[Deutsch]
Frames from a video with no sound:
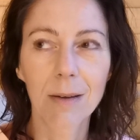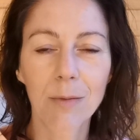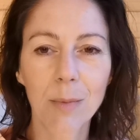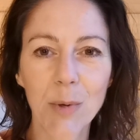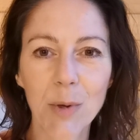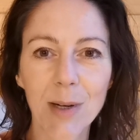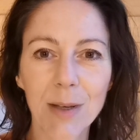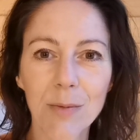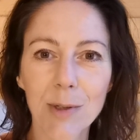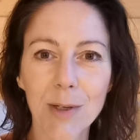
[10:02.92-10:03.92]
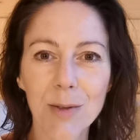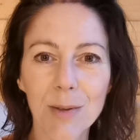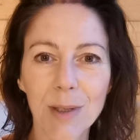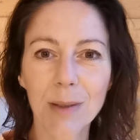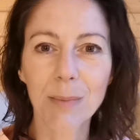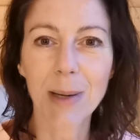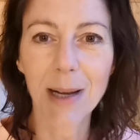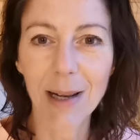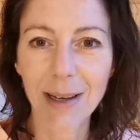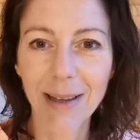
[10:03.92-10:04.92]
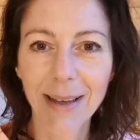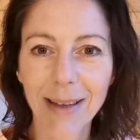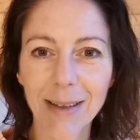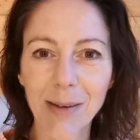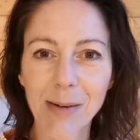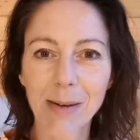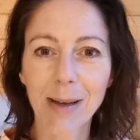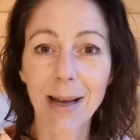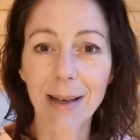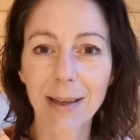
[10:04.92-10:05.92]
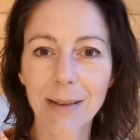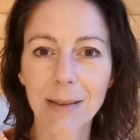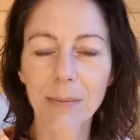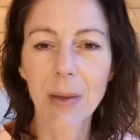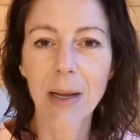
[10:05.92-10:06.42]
womöglich würdest du nicht mal ja ahnen,